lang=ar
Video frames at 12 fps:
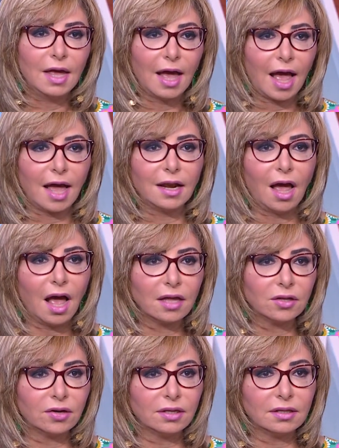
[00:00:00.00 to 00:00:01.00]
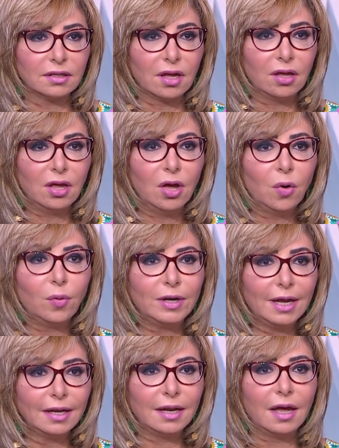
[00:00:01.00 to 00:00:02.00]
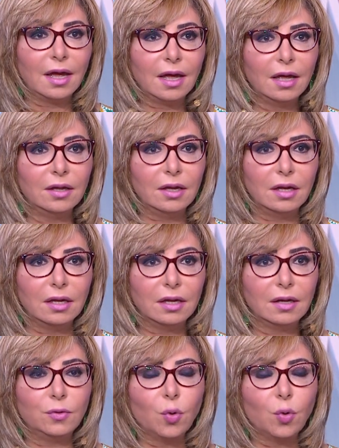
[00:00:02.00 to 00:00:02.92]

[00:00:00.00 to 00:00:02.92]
على حضارتنا وان احنا آه، آه،